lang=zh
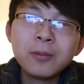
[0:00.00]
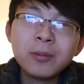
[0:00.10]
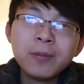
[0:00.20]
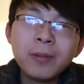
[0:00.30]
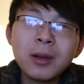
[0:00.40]

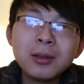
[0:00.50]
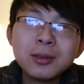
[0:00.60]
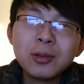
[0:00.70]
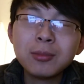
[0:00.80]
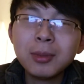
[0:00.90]
放
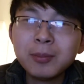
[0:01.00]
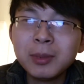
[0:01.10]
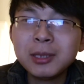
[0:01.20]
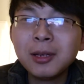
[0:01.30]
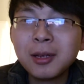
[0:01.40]
就什么
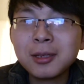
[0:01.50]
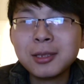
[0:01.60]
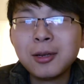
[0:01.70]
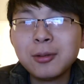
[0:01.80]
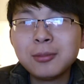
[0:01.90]
比较那个
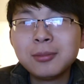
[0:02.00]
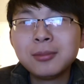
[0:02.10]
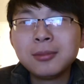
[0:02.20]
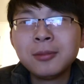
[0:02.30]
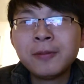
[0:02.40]
叫
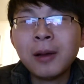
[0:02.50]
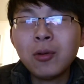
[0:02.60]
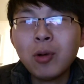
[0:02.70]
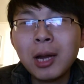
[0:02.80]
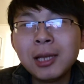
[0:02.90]

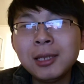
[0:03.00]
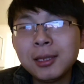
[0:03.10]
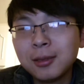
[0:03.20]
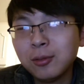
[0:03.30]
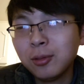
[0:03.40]
繁华的夜
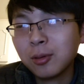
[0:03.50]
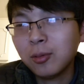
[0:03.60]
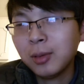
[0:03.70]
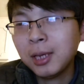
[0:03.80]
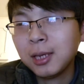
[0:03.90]
生活，
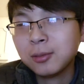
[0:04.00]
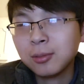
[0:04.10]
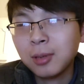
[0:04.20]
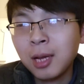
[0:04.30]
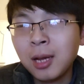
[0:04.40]
国内那
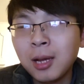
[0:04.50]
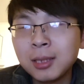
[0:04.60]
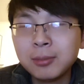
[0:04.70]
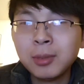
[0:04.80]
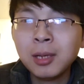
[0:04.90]
种啊
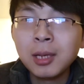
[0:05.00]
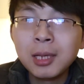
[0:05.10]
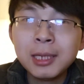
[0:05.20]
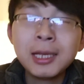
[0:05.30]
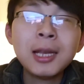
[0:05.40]
什么？
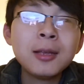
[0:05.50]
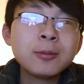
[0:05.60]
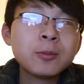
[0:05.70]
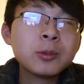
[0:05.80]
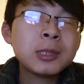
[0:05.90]
你看那
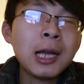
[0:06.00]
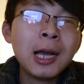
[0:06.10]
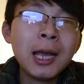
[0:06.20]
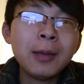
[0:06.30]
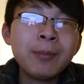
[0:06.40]
上
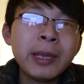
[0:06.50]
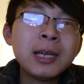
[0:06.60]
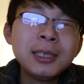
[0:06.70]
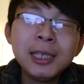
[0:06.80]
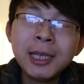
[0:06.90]
海，每
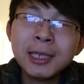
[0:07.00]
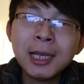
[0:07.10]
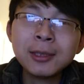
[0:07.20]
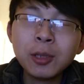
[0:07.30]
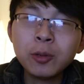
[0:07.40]
个地铁
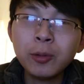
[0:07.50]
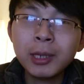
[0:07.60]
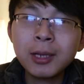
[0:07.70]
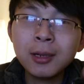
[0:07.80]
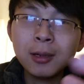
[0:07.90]
站都有
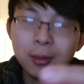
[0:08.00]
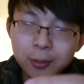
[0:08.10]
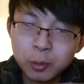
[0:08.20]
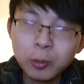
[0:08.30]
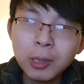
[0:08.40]
一个
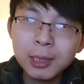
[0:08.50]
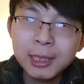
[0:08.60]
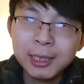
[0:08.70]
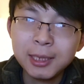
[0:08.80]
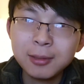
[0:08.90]
综合
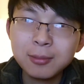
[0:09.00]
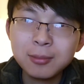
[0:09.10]
体，